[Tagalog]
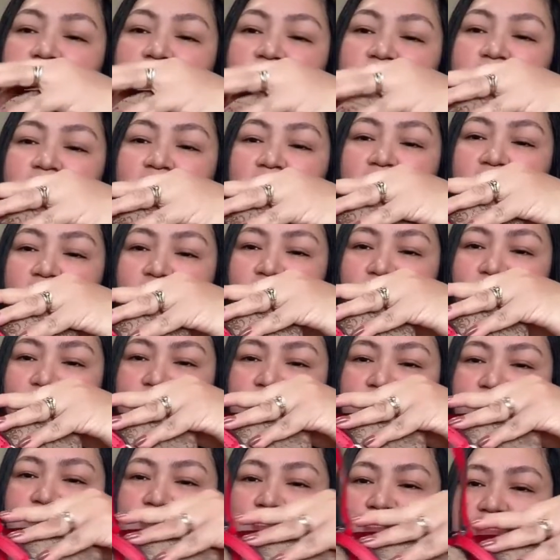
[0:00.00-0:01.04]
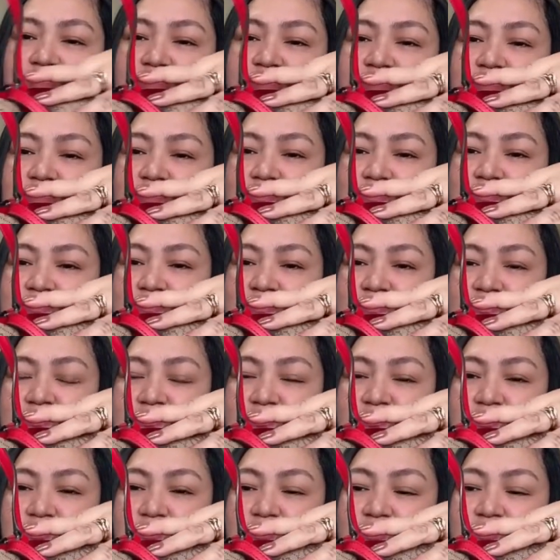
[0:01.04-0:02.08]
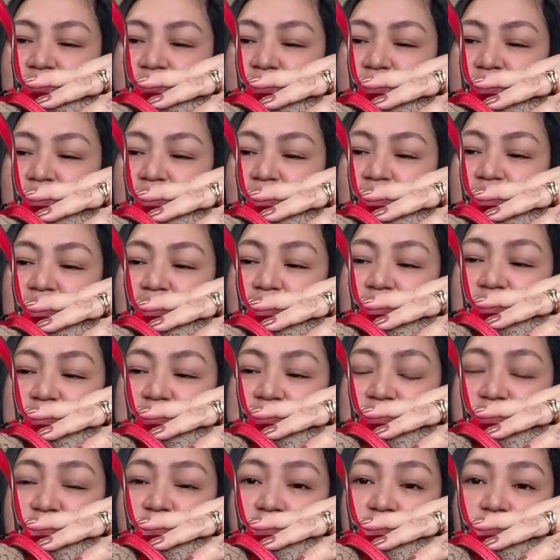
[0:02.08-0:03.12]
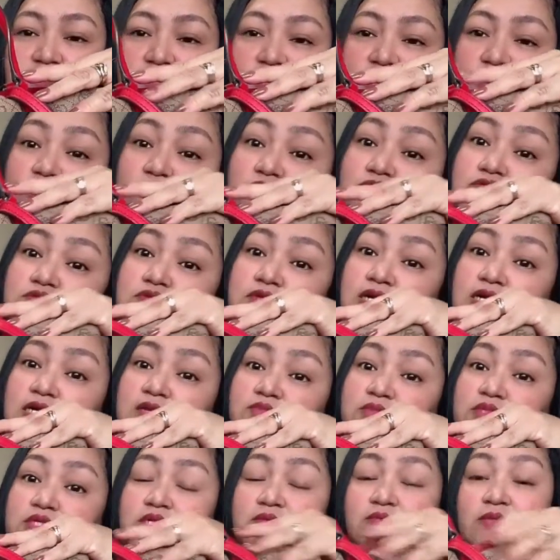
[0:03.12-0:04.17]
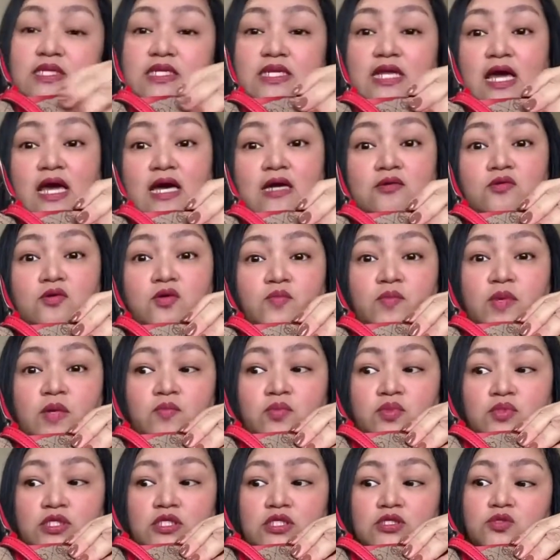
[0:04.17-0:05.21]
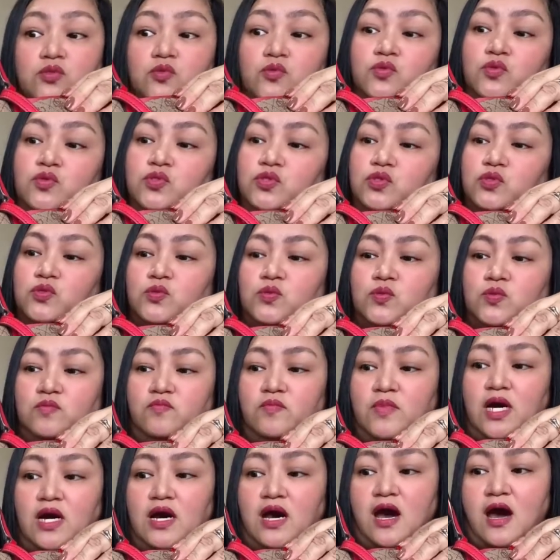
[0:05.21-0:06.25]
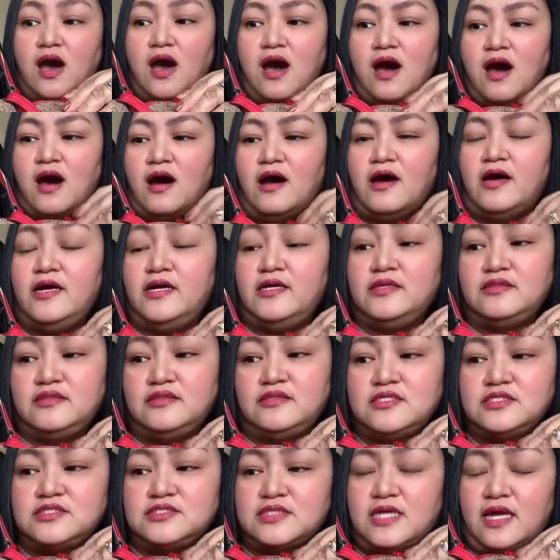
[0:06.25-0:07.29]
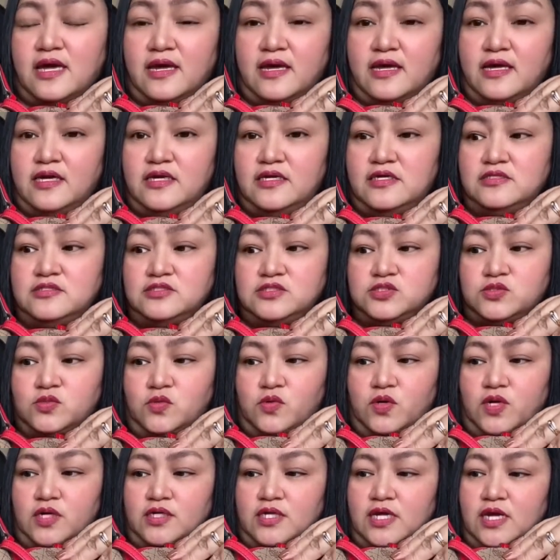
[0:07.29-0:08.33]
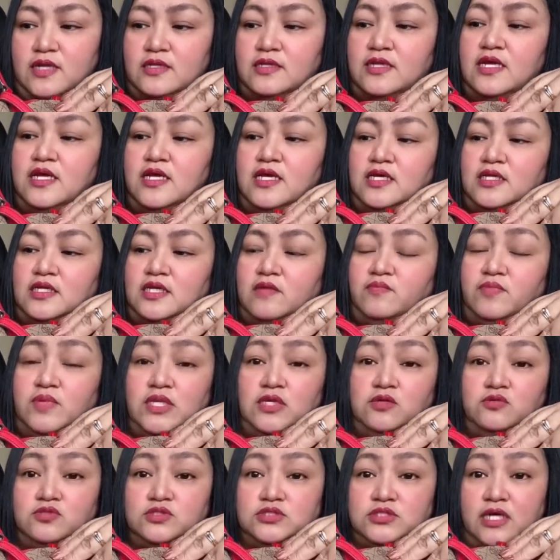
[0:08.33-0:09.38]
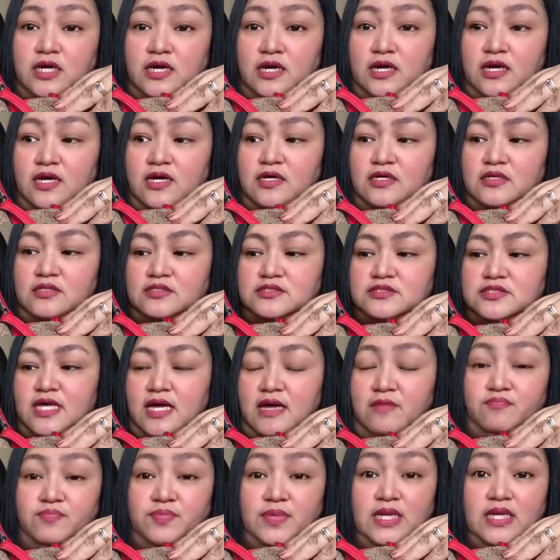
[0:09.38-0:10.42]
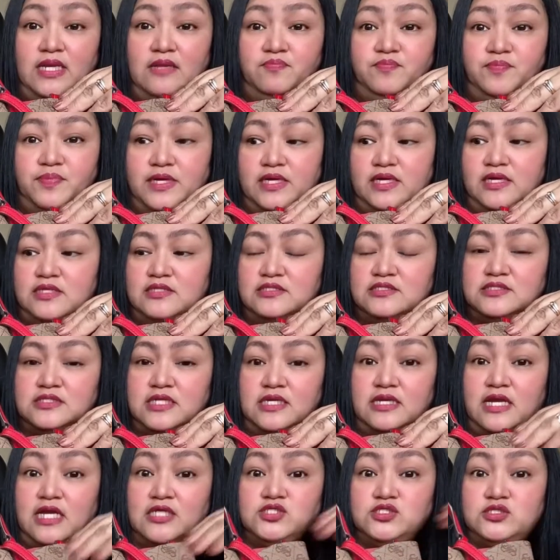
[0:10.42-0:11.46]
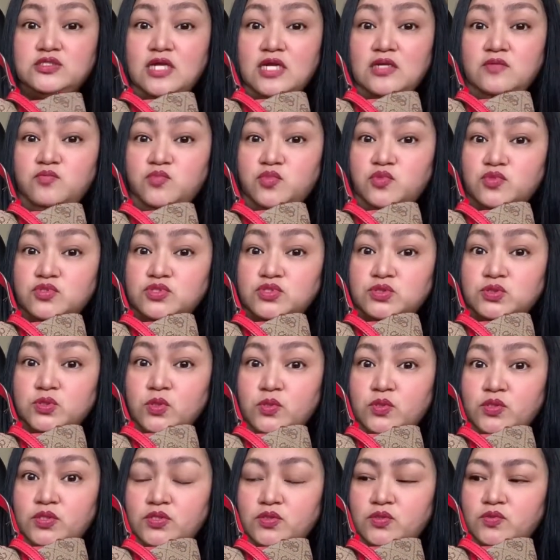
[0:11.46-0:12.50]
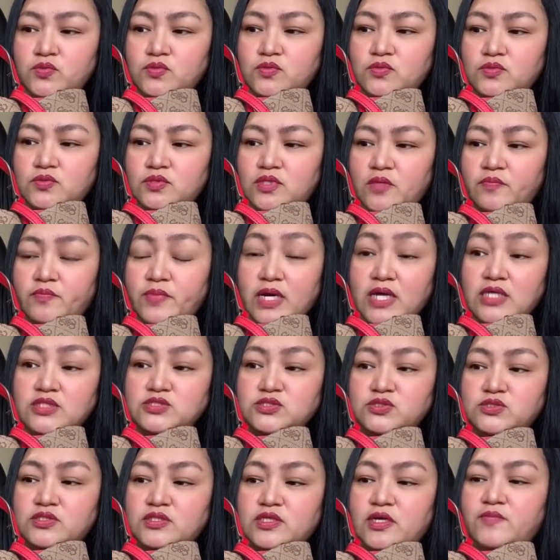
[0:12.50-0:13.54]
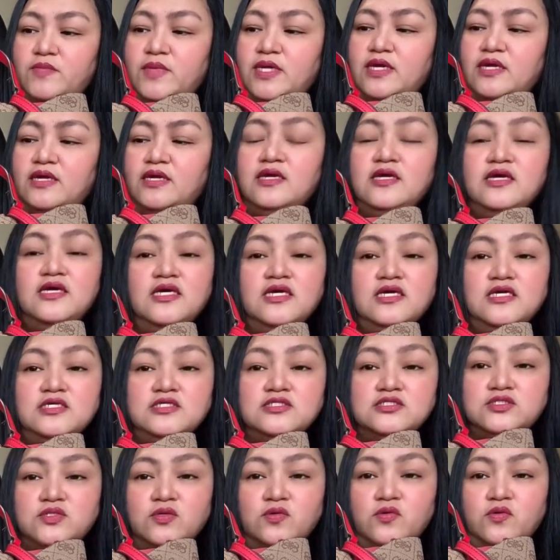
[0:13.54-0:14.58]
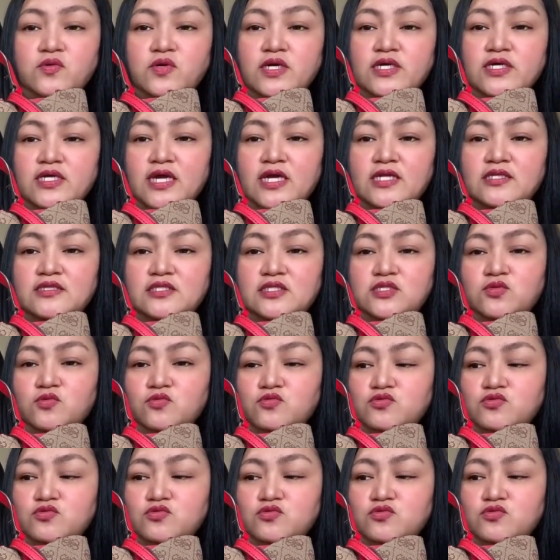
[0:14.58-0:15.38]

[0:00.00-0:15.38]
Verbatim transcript: palawit. Ayan. Ayan. Kasi paborito ko, alam niyo naman na ako, paborito ko yung mga heart design. So, ayan. Nabili ko siya sa Philippines, sa National Bookstore nung nagbakasyon kami. So, ayan. Dito ko